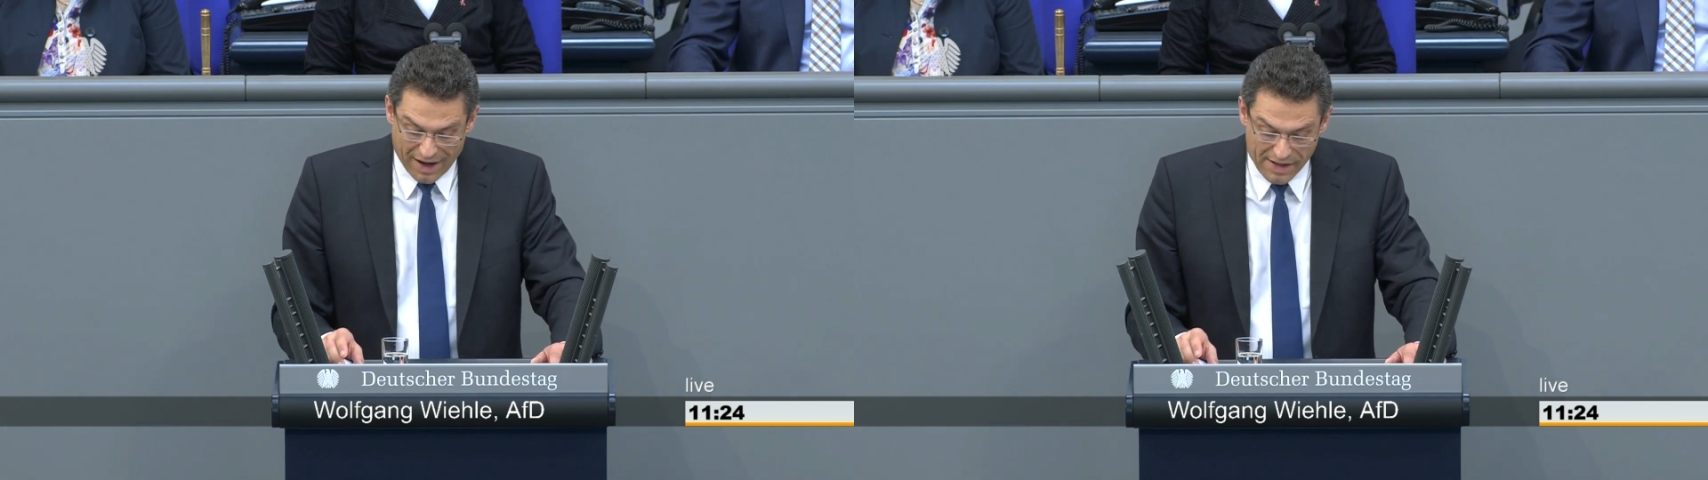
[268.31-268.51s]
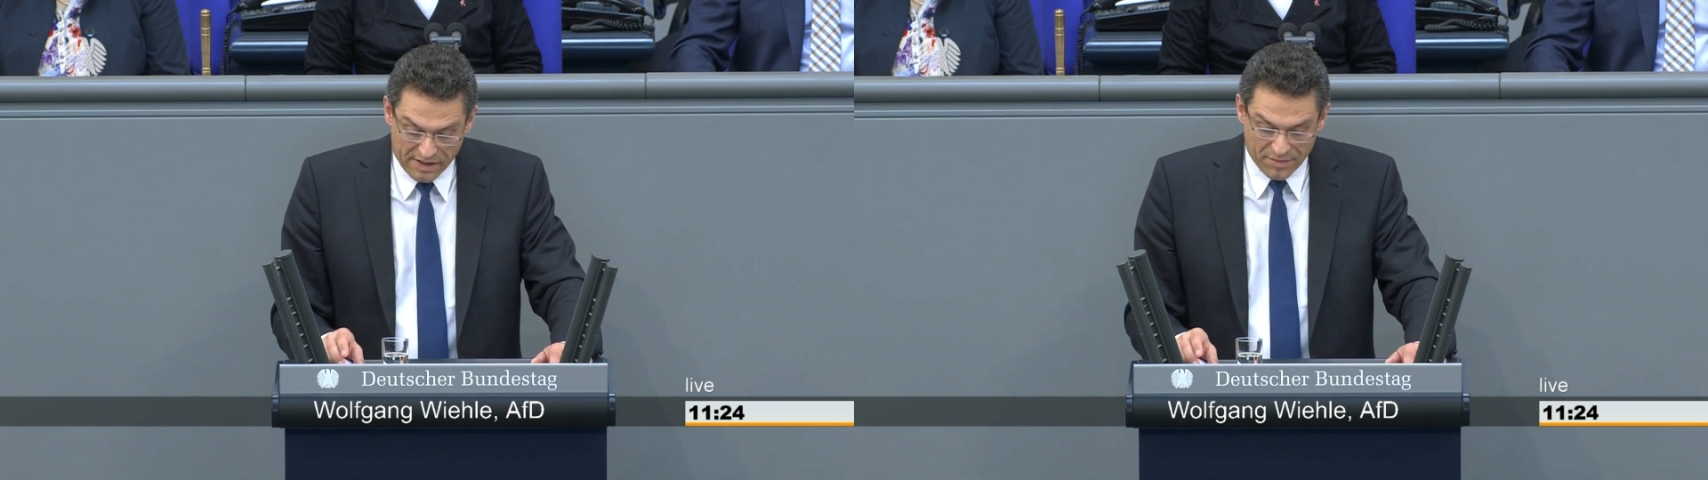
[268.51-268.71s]

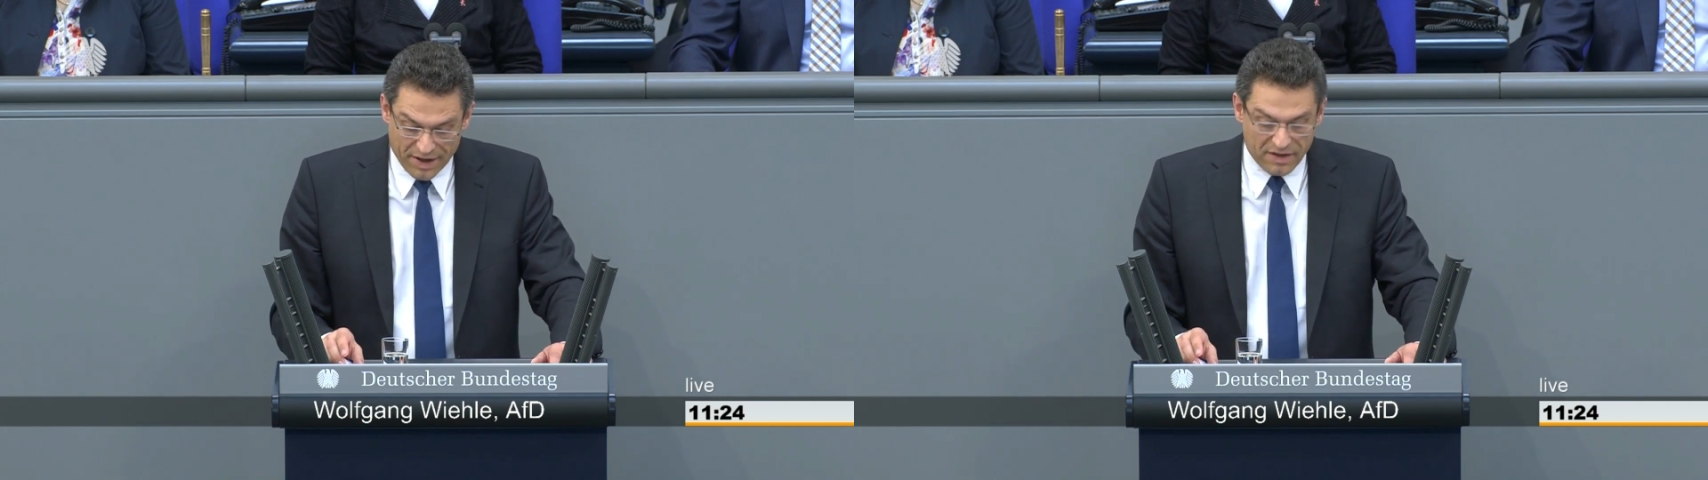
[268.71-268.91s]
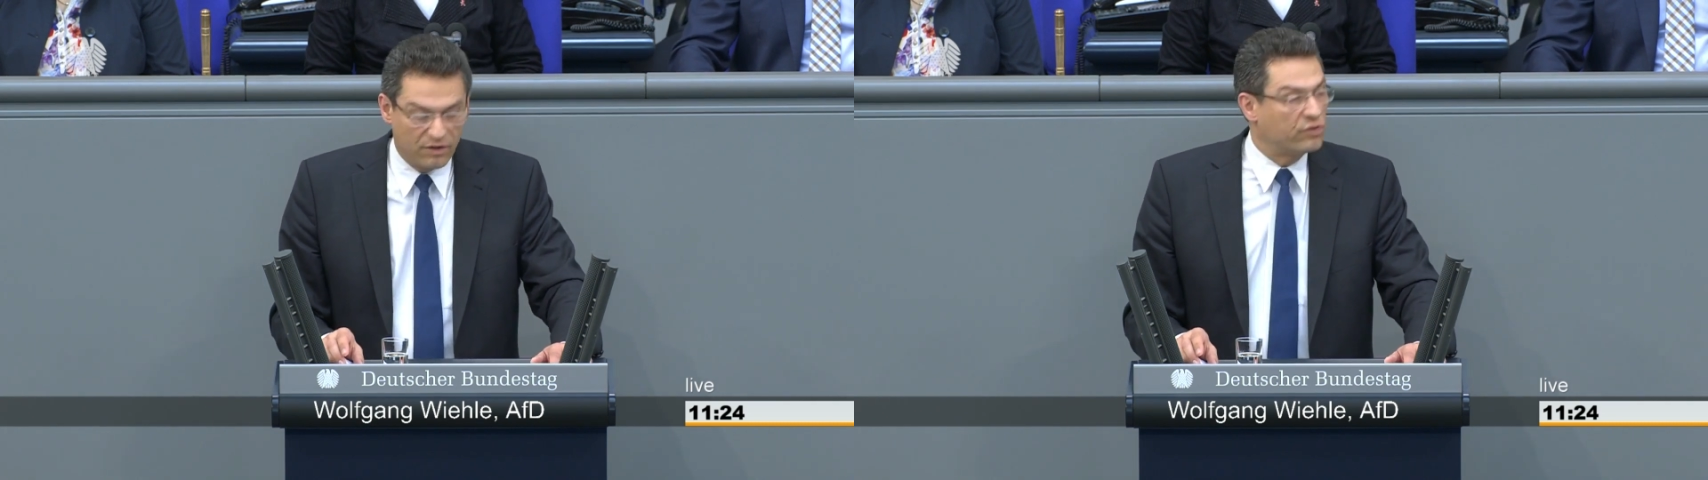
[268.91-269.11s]

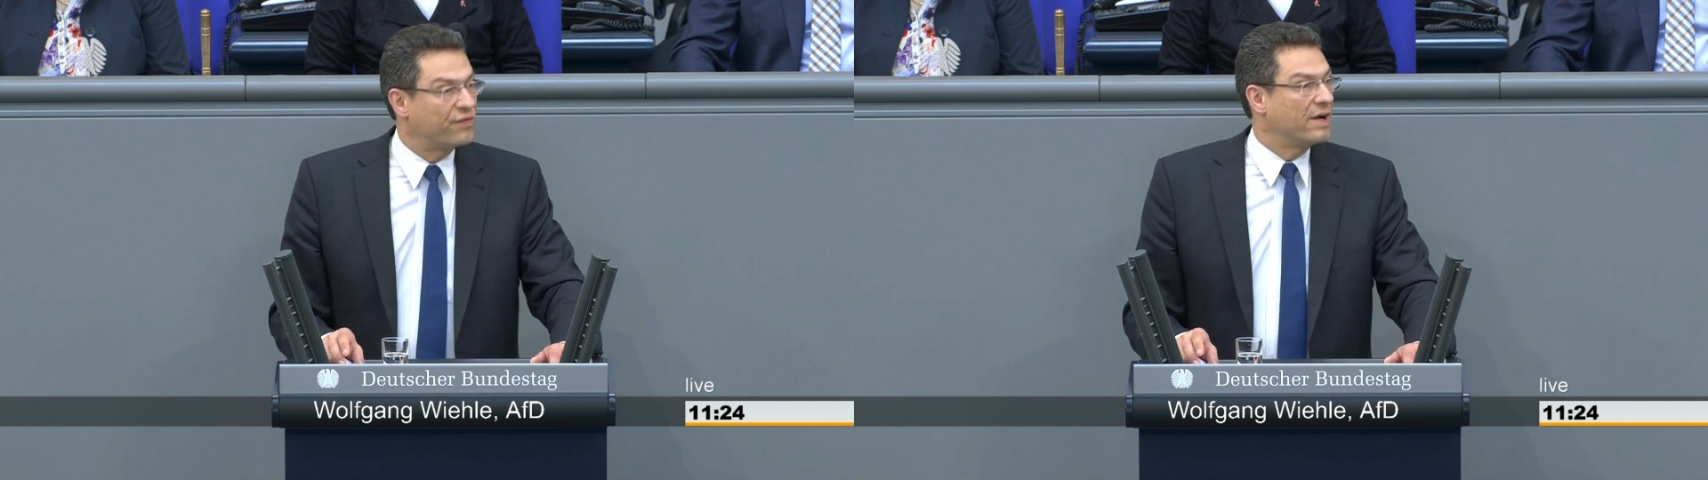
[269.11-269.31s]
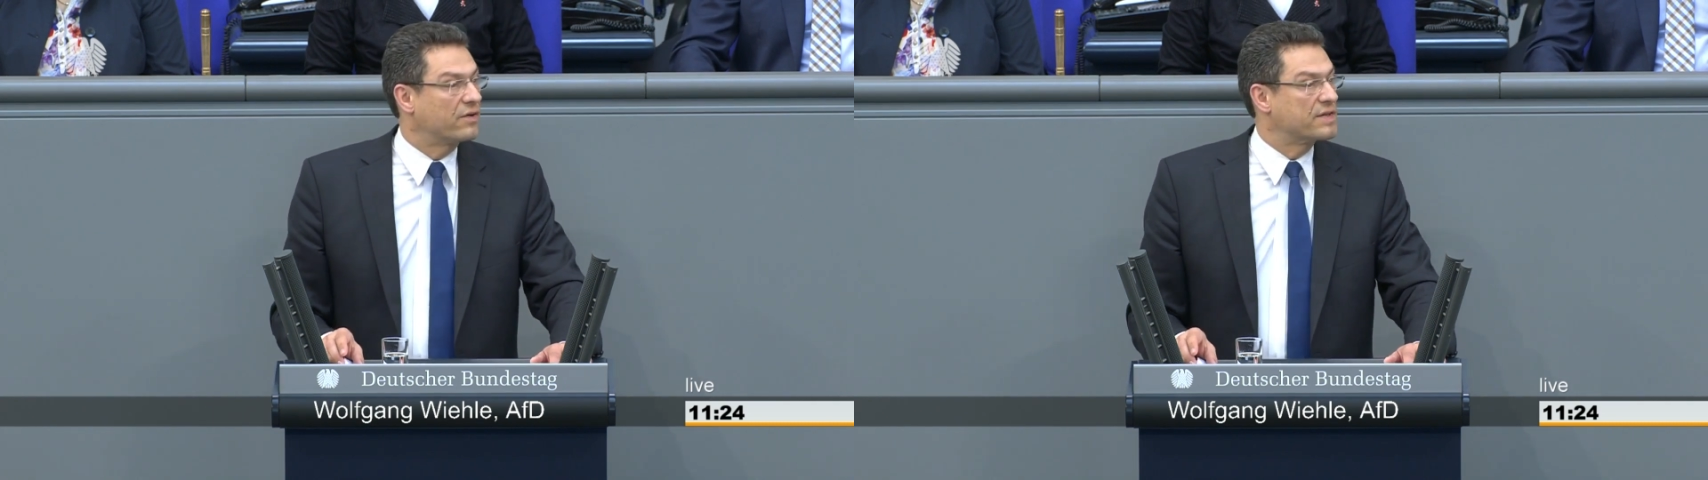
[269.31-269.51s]
allgemeine
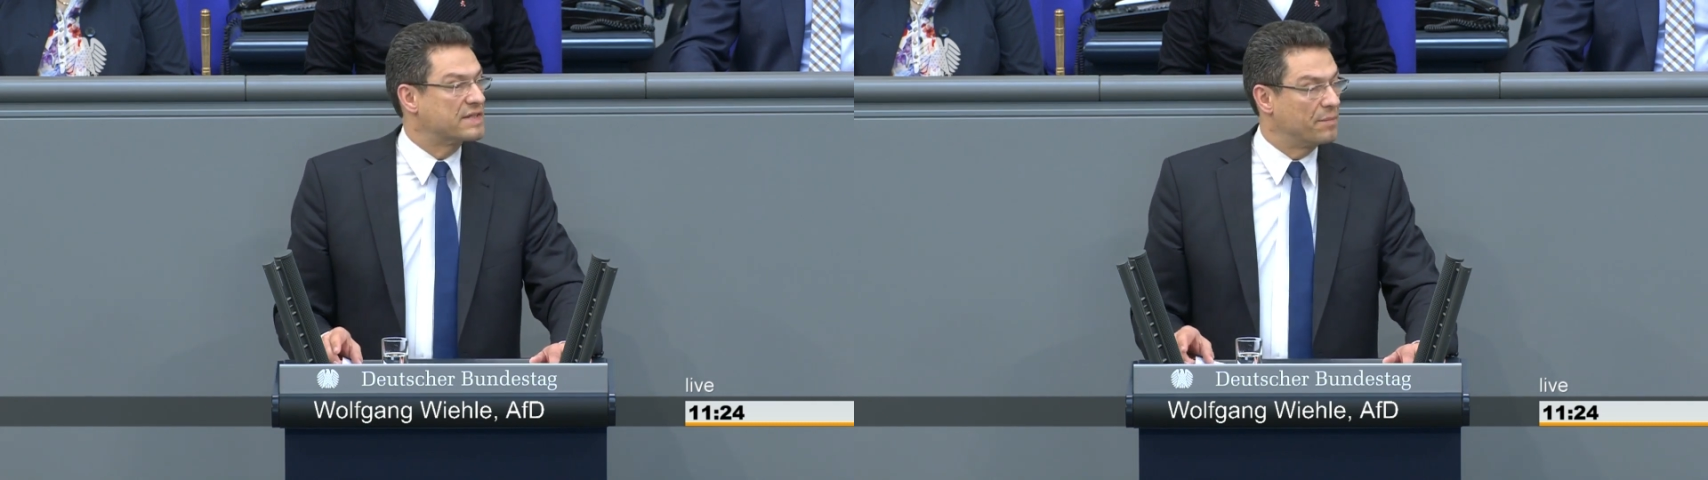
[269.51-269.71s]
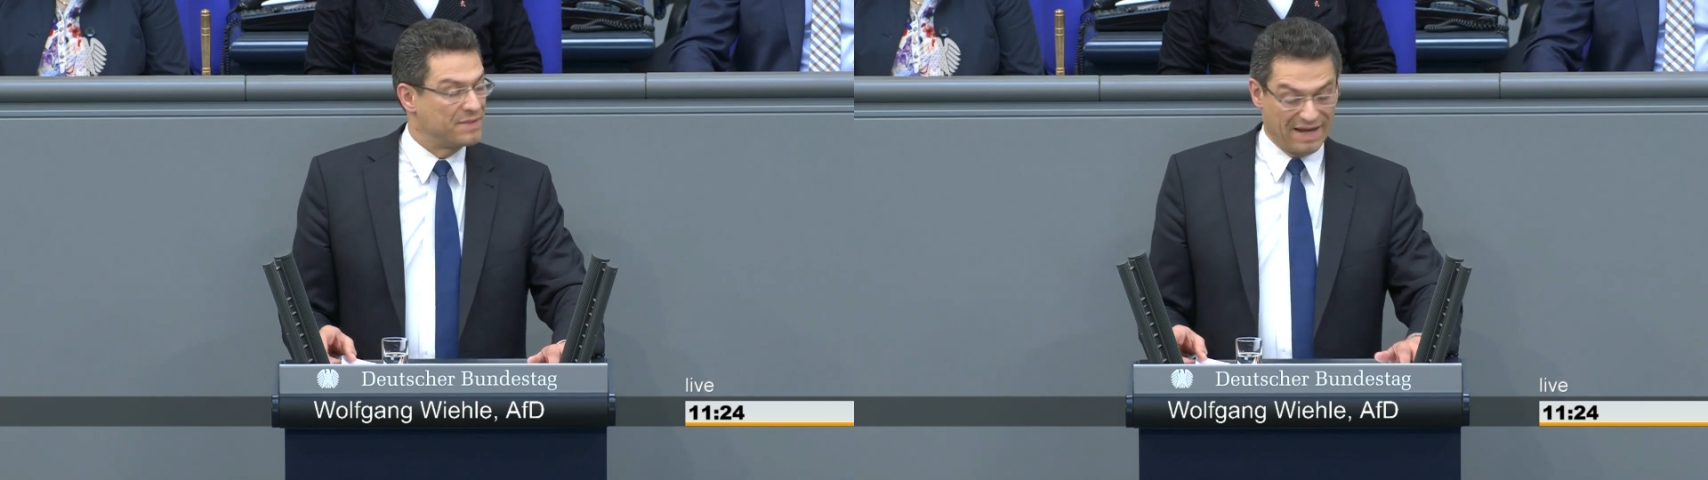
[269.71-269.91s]

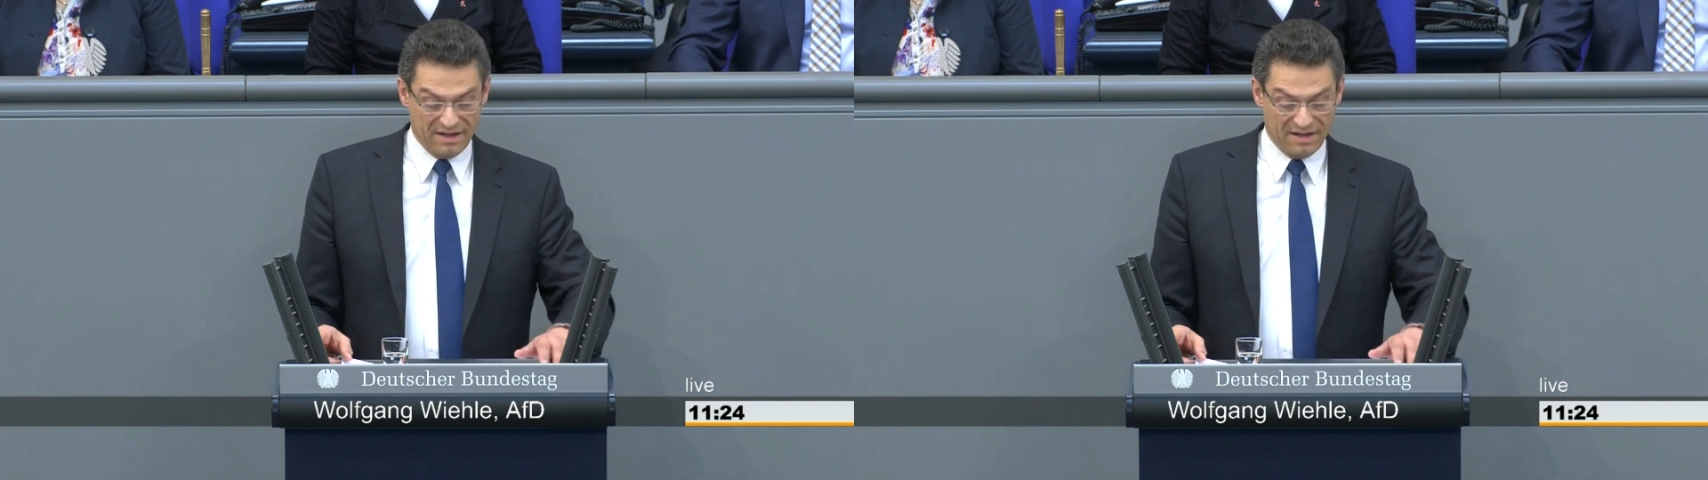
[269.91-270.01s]
Notfallkonzepte